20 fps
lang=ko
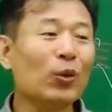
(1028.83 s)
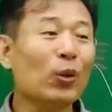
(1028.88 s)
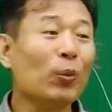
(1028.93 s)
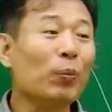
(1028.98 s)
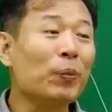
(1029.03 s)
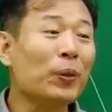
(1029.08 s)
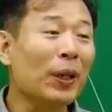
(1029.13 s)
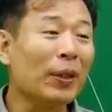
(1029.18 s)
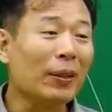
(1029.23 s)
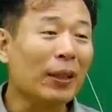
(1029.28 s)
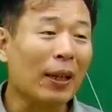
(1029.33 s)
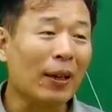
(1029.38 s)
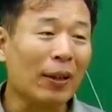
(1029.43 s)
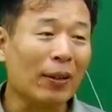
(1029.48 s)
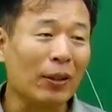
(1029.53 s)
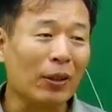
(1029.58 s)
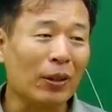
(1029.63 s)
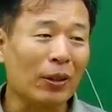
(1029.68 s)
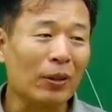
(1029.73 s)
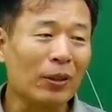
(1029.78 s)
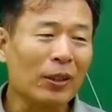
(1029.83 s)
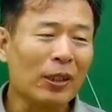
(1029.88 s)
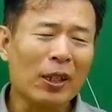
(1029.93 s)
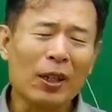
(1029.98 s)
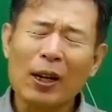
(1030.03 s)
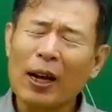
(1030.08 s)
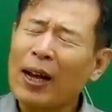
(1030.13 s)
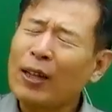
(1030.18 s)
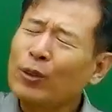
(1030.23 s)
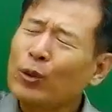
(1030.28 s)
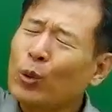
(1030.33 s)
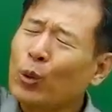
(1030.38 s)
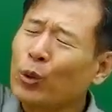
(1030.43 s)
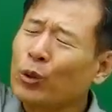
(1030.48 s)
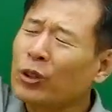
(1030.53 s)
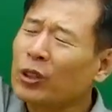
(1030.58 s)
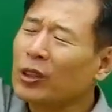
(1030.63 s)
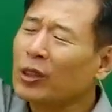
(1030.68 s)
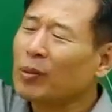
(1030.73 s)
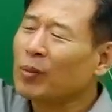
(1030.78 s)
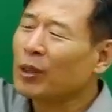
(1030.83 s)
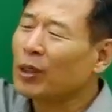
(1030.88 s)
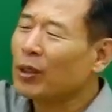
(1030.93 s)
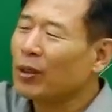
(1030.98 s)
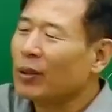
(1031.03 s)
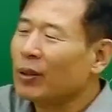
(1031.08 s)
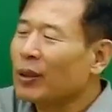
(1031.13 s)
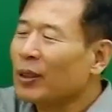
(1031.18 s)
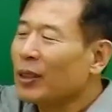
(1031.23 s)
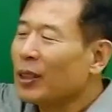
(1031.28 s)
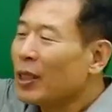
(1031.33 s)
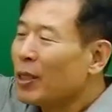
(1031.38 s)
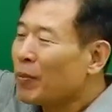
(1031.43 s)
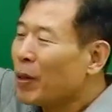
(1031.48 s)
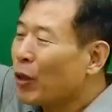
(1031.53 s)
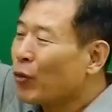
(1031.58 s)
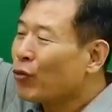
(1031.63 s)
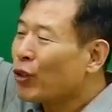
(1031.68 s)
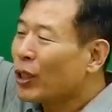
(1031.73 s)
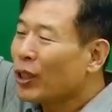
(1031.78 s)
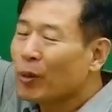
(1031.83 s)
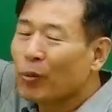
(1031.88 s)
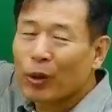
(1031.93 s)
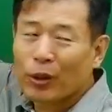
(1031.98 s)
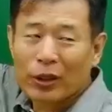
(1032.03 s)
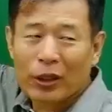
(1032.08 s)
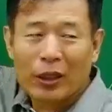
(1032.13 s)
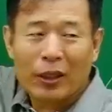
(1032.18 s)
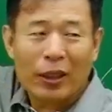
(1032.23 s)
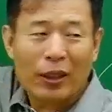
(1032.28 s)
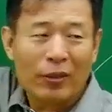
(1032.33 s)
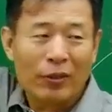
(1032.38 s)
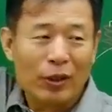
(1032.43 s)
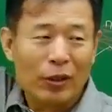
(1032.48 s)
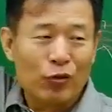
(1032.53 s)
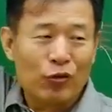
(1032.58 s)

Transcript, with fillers: 높이에 따라서 아주 고층이면 배수가 되면 어떻게 되겠어요?